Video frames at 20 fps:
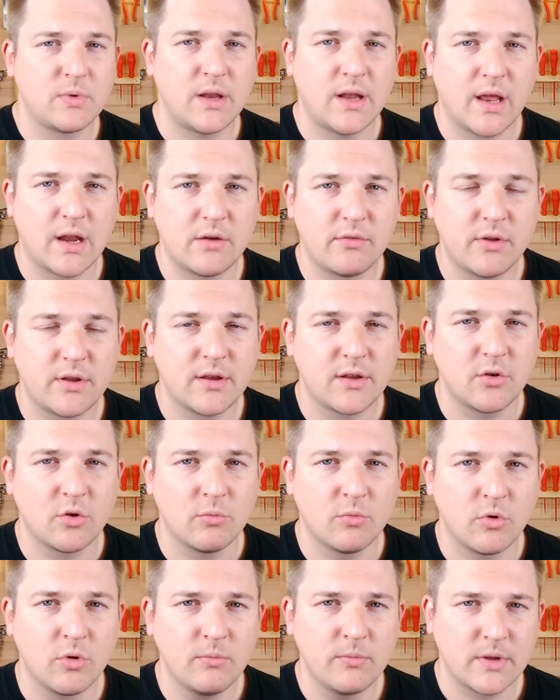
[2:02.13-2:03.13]
Ladefläche
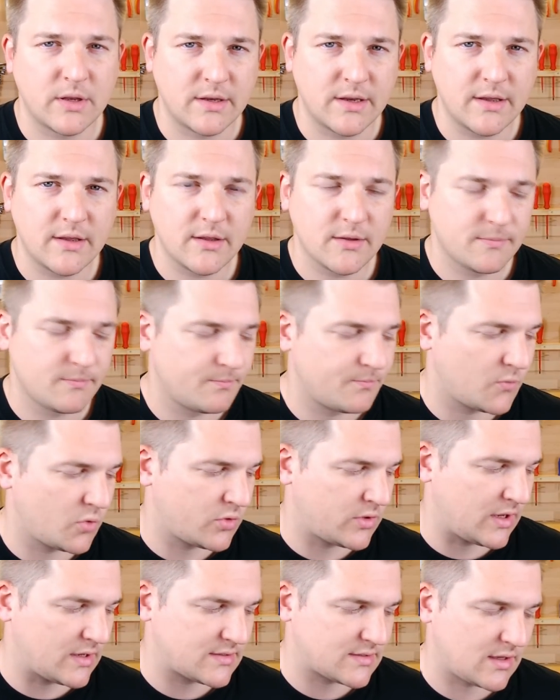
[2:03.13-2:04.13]
drumherum, ein Dach und
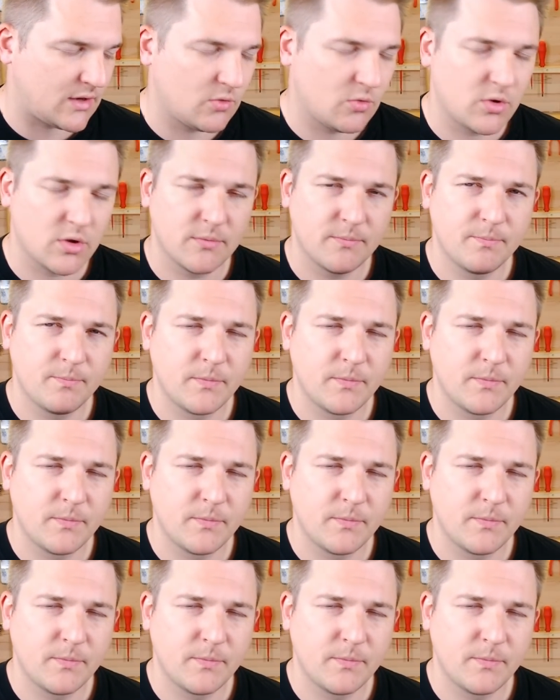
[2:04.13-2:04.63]
eine extra Luke.